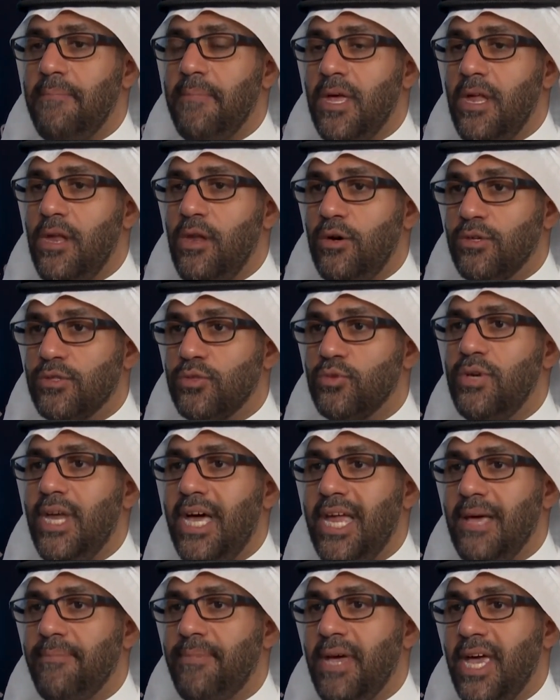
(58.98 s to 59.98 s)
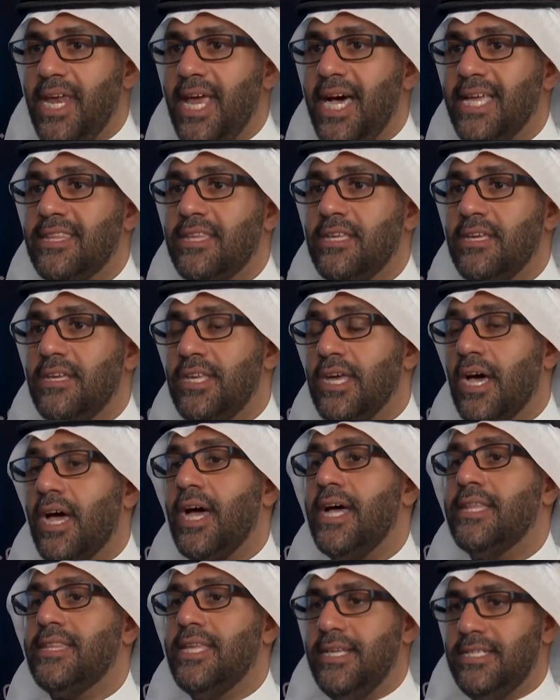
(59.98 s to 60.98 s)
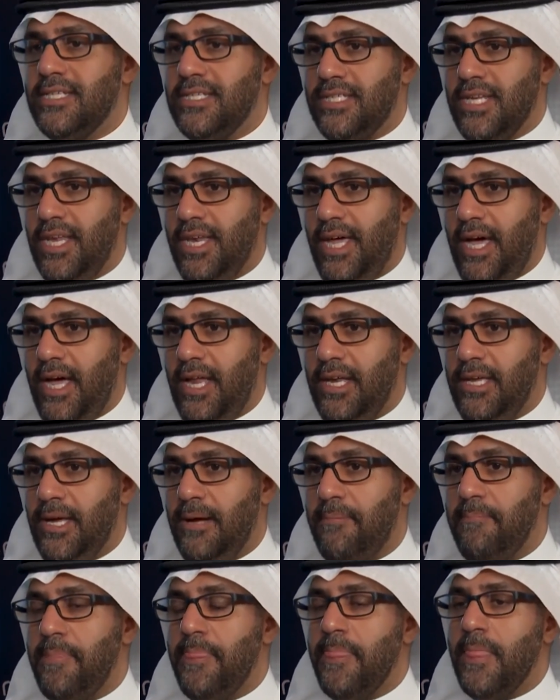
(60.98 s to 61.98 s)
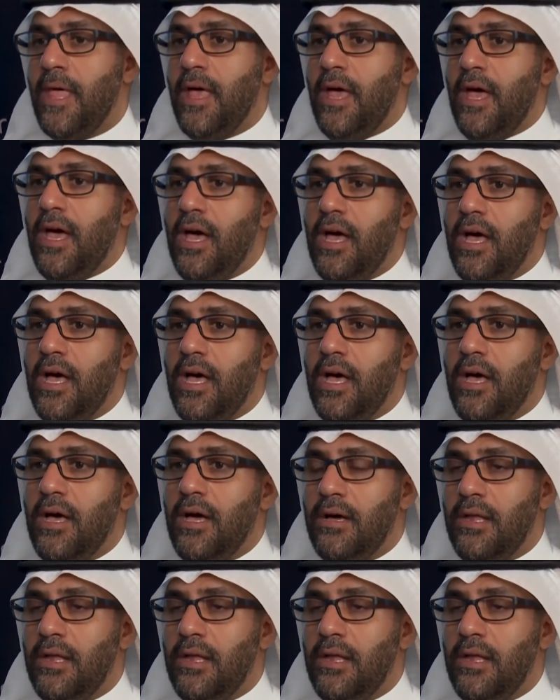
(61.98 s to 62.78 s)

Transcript: الحصول على بيانات دقتها جدا عاليه. آه،